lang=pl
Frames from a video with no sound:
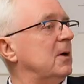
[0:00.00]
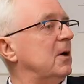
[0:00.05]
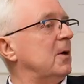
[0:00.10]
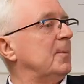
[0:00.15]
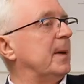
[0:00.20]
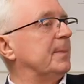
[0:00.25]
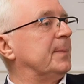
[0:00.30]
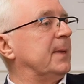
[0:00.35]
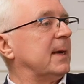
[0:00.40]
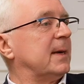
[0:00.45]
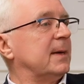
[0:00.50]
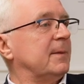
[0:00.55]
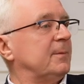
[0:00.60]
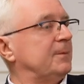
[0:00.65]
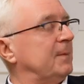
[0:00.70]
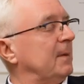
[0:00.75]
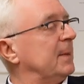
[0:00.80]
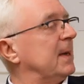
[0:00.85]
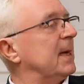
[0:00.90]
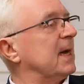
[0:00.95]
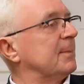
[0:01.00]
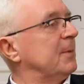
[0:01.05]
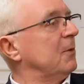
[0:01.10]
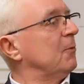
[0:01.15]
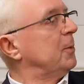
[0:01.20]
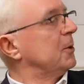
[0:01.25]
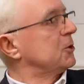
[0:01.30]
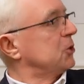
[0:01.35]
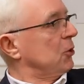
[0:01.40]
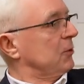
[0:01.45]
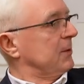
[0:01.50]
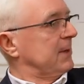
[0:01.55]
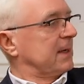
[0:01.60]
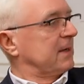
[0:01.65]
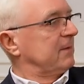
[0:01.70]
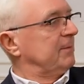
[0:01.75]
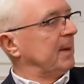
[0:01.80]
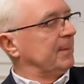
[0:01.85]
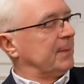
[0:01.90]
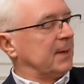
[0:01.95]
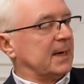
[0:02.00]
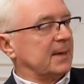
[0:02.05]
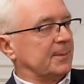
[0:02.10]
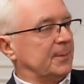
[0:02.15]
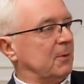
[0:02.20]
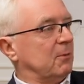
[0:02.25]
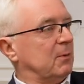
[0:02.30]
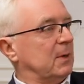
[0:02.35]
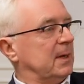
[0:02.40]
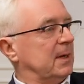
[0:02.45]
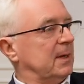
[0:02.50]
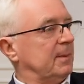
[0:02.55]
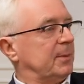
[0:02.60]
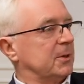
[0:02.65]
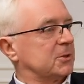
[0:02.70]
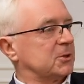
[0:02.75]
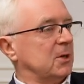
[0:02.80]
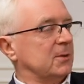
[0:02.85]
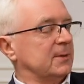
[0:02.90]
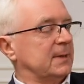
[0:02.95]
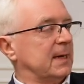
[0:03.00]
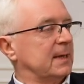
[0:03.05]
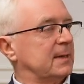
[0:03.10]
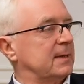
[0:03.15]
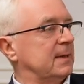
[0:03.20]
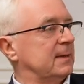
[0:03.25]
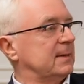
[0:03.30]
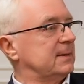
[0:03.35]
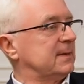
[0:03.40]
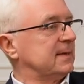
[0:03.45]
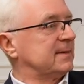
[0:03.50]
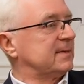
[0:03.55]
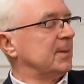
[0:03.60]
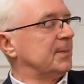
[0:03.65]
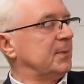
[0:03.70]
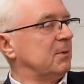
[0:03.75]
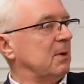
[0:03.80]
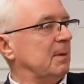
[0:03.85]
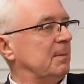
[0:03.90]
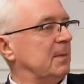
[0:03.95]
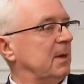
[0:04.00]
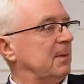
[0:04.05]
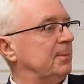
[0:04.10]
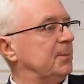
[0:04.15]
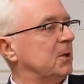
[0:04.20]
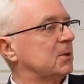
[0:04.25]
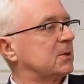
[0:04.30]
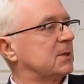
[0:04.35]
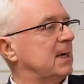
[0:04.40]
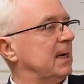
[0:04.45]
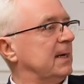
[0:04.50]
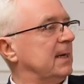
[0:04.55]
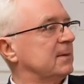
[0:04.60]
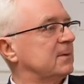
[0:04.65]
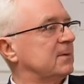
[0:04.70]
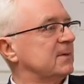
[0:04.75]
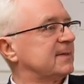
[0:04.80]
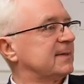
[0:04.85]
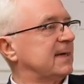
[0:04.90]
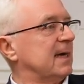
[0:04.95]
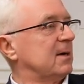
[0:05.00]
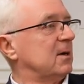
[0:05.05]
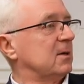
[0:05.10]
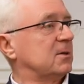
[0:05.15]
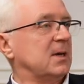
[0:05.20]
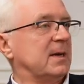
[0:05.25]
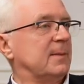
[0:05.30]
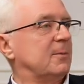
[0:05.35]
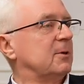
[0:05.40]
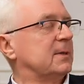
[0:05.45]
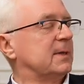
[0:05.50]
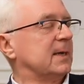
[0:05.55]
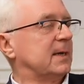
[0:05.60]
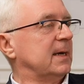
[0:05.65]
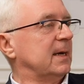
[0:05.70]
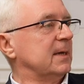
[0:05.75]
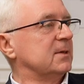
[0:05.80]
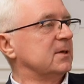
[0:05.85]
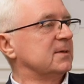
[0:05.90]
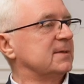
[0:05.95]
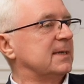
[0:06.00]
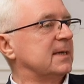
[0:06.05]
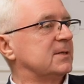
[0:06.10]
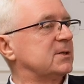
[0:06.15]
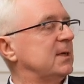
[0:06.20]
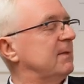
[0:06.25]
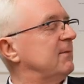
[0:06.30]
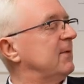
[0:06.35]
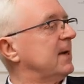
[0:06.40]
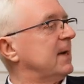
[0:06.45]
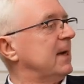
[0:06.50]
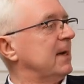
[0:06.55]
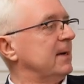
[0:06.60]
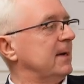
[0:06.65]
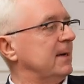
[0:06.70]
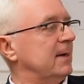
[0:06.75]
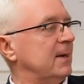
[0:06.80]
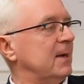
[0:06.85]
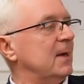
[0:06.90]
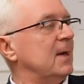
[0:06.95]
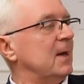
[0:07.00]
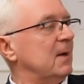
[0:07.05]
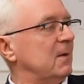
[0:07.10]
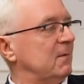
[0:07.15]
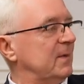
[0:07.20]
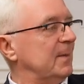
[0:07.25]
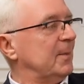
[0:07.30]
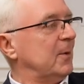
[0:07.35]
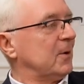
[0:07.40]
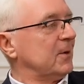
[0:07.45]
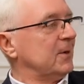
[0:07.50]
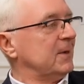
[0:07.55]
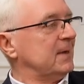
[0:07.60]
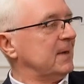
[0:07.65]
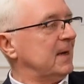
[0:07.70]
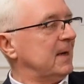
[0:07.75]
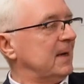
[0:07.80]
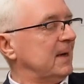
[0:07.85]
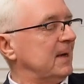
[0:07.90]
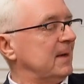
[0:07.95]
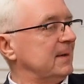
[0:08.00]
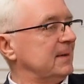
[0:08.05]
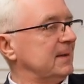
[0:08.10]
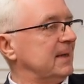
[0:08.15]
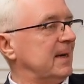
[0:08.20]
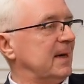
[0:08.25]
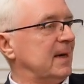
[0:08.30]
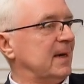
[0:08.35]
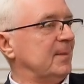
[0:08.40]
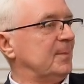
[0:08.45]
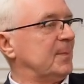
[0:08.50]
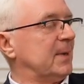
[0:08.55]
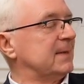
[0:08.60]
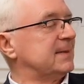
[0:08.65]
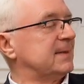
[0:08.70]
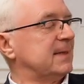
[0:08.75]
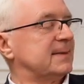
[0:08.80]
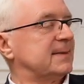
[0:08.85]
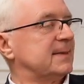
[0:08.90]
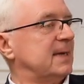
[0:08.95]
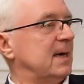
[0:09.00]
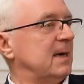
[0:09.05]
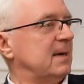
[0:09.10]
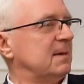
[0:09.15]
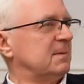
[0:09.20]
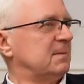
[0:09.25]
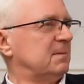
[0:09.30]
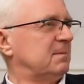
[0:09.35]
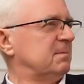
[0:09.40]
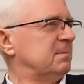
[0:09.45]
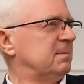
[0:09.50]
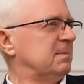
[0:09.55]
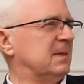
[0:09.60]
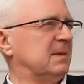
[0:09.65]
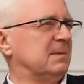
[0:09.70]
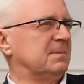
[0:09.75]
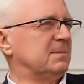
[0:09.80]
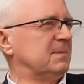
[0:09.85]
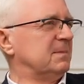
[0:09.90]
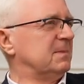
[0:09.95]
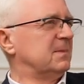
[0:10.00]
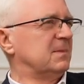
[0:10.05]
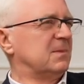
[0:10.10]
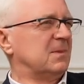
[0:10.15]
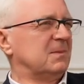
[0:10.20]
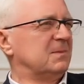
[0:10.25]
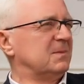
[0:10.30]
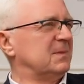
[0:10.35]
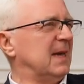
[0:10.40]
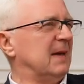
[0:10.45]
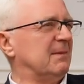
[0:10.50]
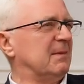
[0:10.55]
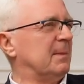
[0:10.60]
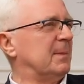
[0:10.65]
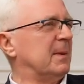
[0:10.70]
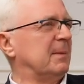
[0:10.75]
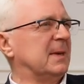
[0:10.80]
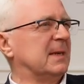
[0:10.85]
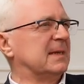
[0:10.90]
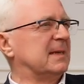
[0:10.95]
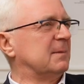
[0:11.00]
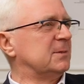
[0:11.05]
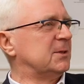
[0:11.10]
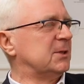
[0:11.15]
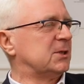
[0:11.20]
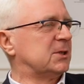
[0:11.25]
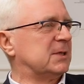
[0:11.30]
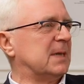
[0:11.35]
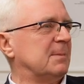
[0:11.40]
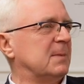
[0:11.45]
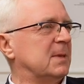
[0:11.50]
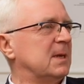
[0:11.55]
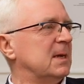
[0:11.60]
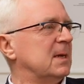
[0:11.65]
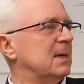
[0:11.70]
o, papiery, w papierach był porządek. W papierach był e, porządek. E, zastąpiłem Piotrka Jankowskiego. To nie były takie jednoznacznie wygrane wybory na, na prezesa. E, nie wiem, pamiętam gdzieś tam